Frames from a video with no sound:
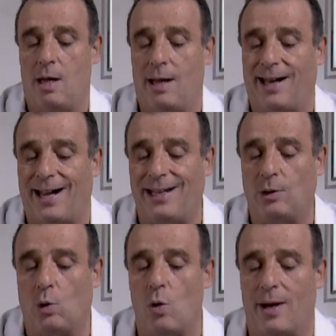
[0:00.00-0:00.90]

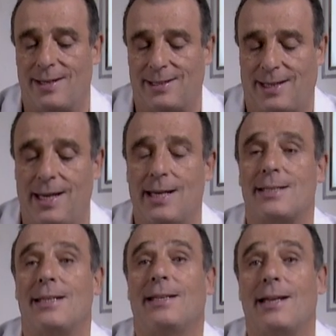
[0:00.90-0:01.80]
rétrogastrique,
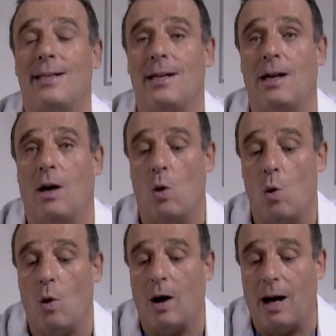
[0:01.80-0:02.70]
c'est-à-dire
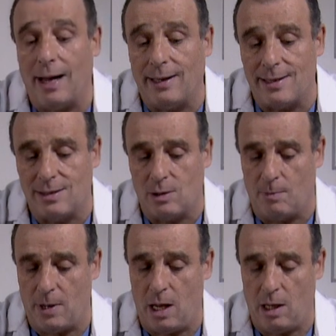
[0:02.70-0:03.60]
au ras de
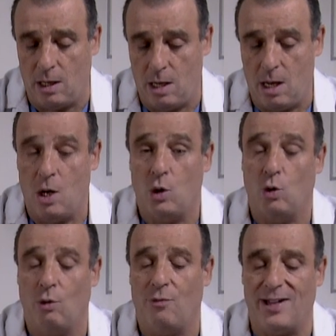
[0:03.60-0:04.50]
l'estomac,
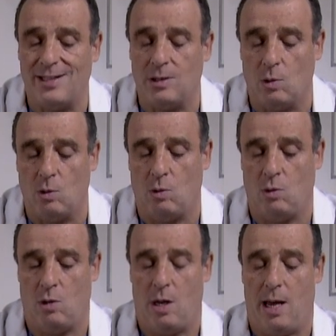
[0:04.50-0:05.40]
de façon
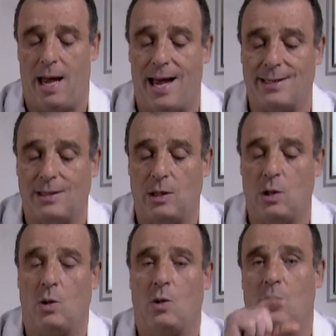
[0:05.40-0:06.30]
à ce
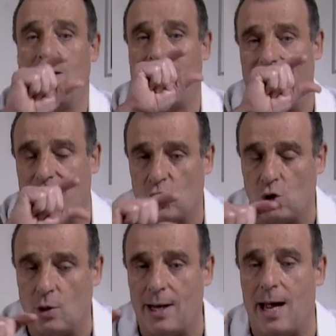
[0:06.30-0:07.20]
qu'il y ait un
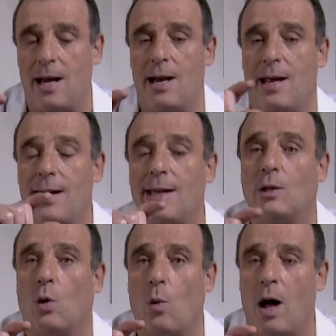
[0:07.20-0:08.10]
chenal
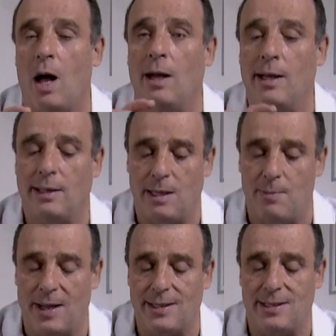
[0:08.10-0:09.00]
étroit
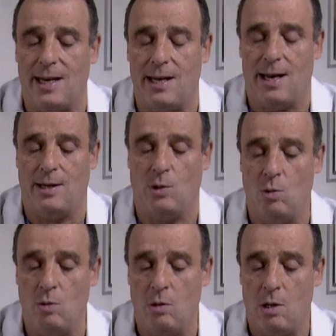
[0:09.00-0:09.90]
qui maintienne
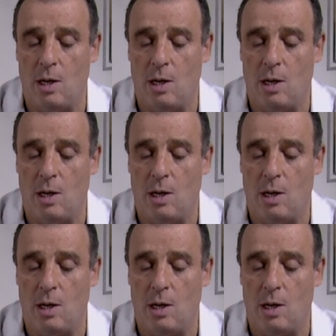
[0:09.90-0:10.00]
l'anneau,